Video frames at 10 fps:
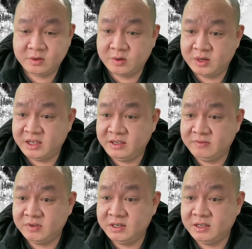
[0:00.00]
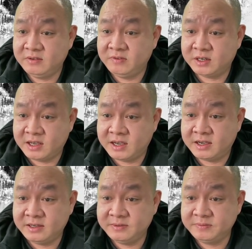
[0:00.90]
Có lẽ vấn đề Việt
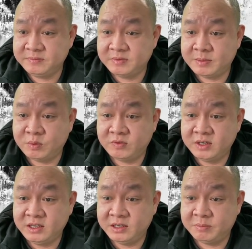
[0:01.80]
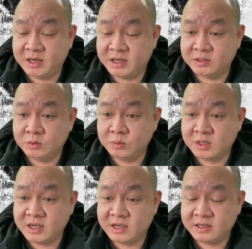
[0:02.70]
Á là một vấn đề mà chúng
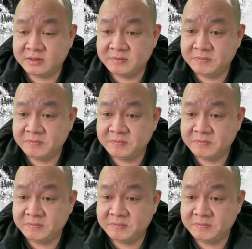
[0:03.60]
ta